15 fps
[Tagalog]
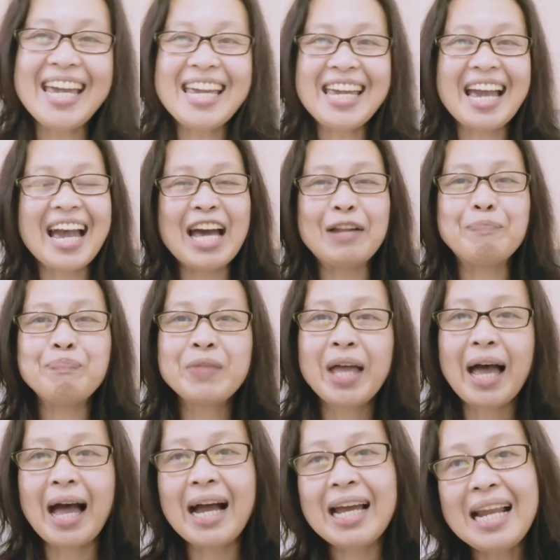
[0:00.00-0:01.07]
Ayan.
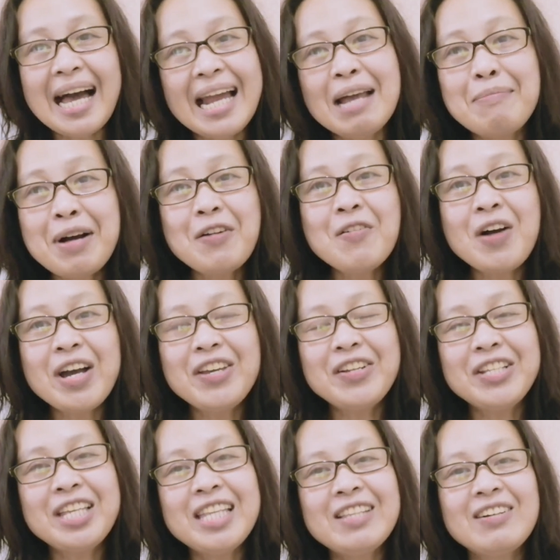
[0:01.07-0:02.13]
Ang ilalaman ko
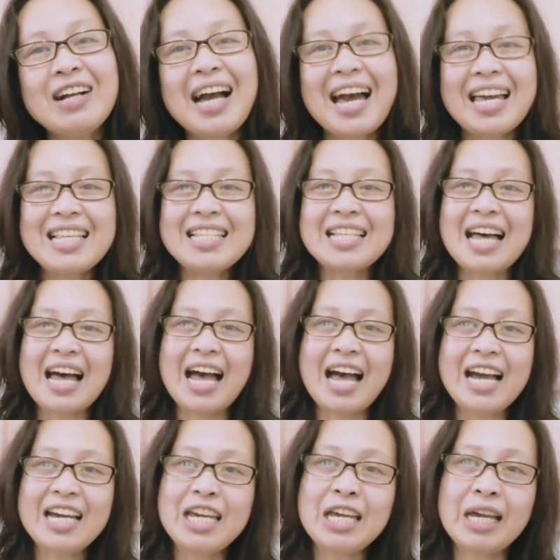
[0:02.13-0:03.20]
ngayon dito guys sa
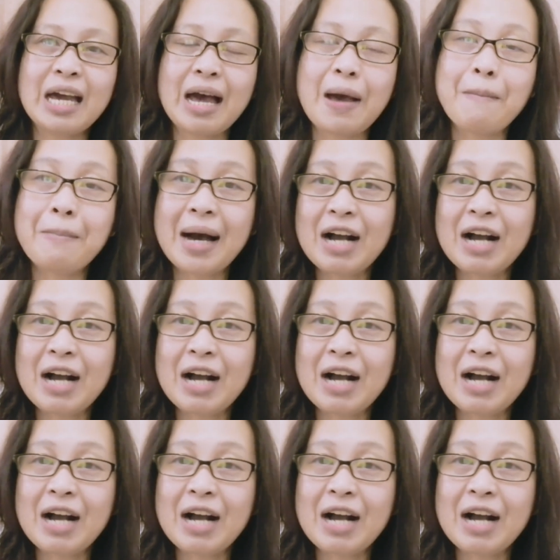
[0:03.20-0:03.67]
aking uh,